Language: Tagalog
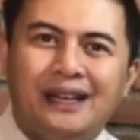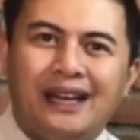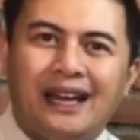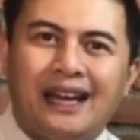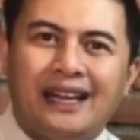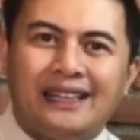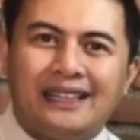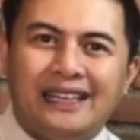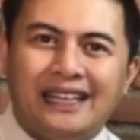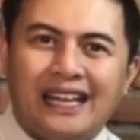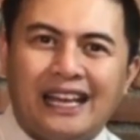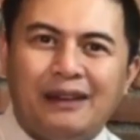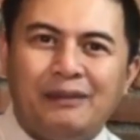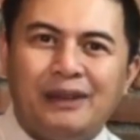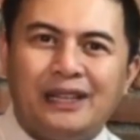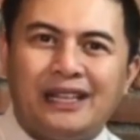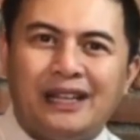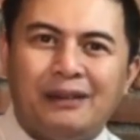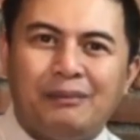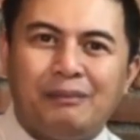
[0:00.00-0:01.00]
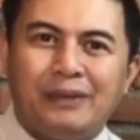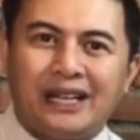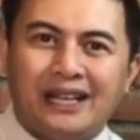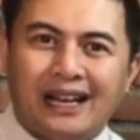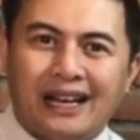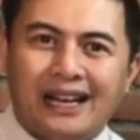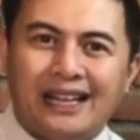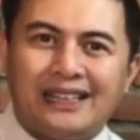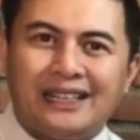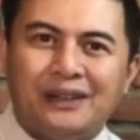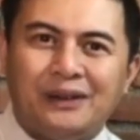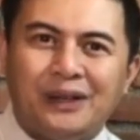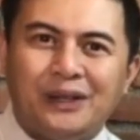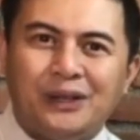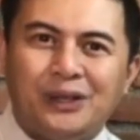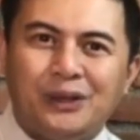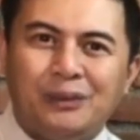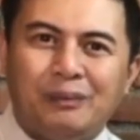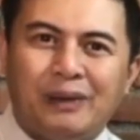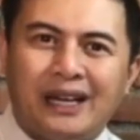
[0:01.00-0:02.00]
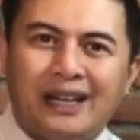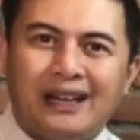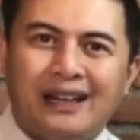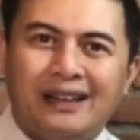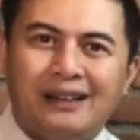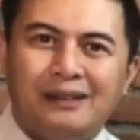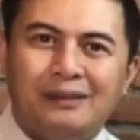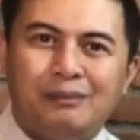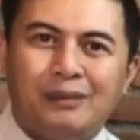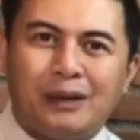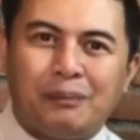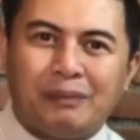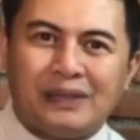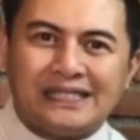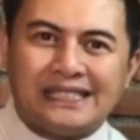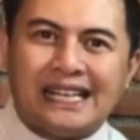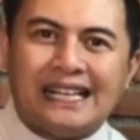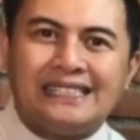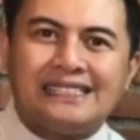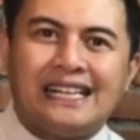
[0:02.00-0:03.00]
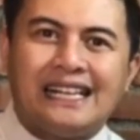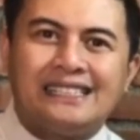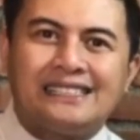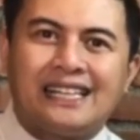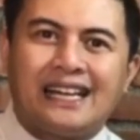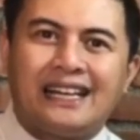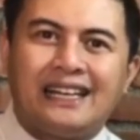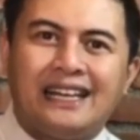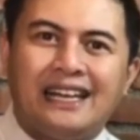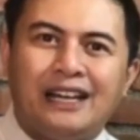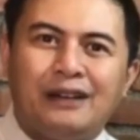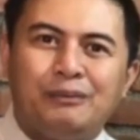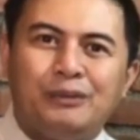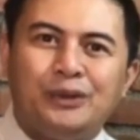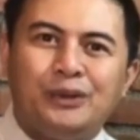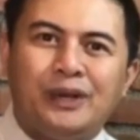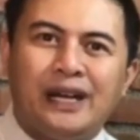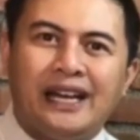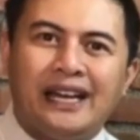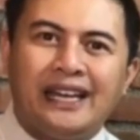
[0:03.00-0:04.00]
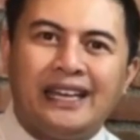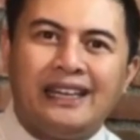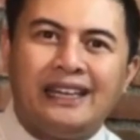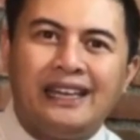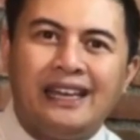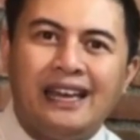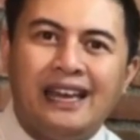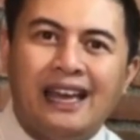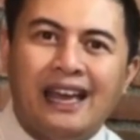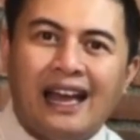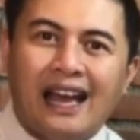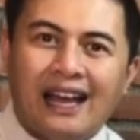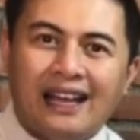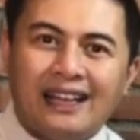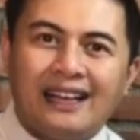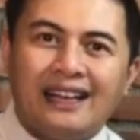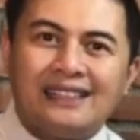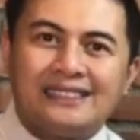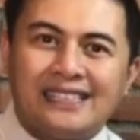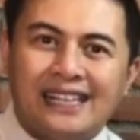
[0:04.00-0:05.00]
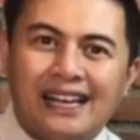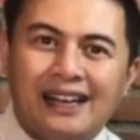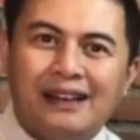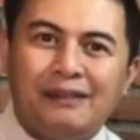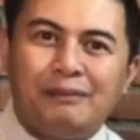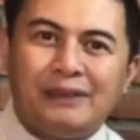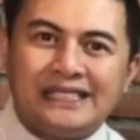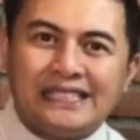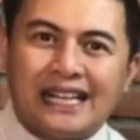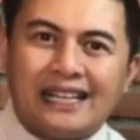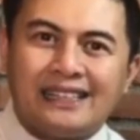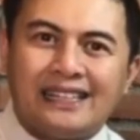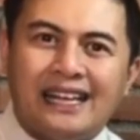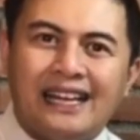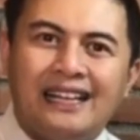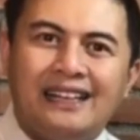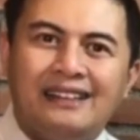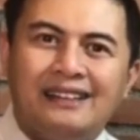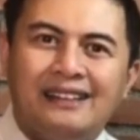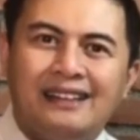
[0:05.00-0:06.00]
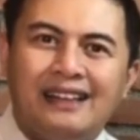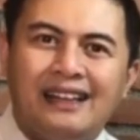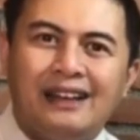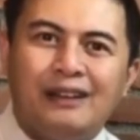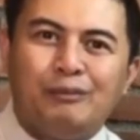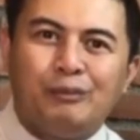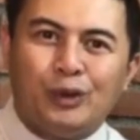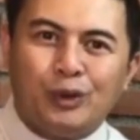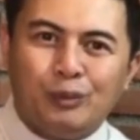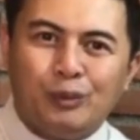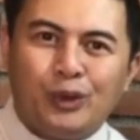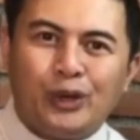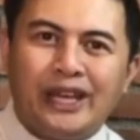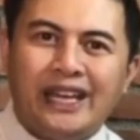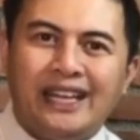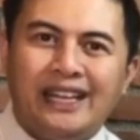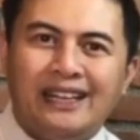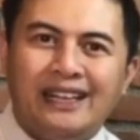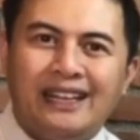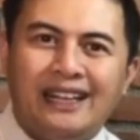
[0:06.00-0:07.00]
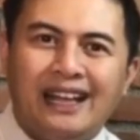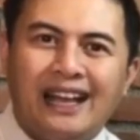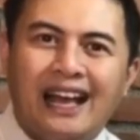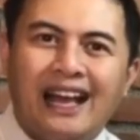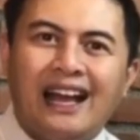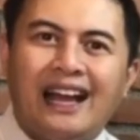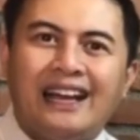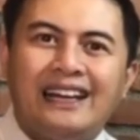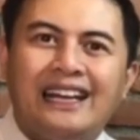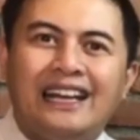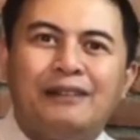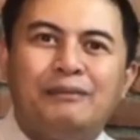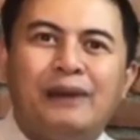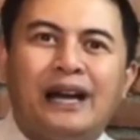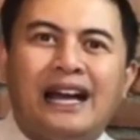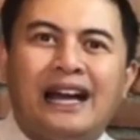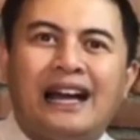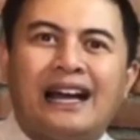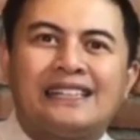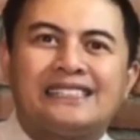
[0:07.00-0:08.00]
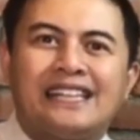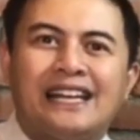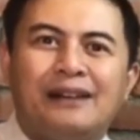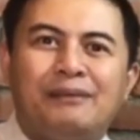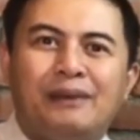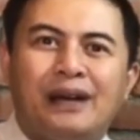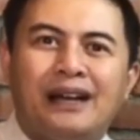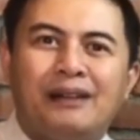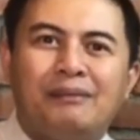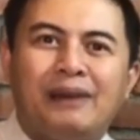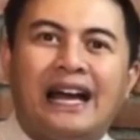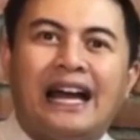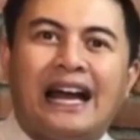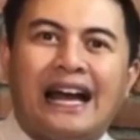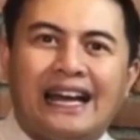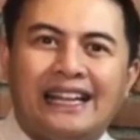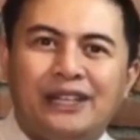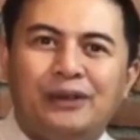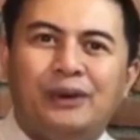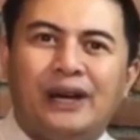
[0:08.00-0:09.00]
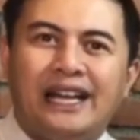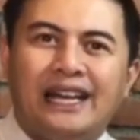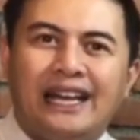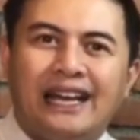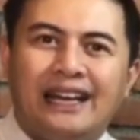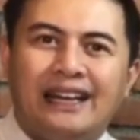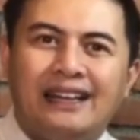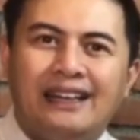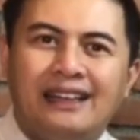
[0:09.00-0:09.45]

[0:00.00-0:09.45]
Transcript: at ginamit ang pagkakataong ito para magpasasa sa kanilang buhay hanggang sa masaktan, bugbugin ang kanilang mga kasamang mga katiwala.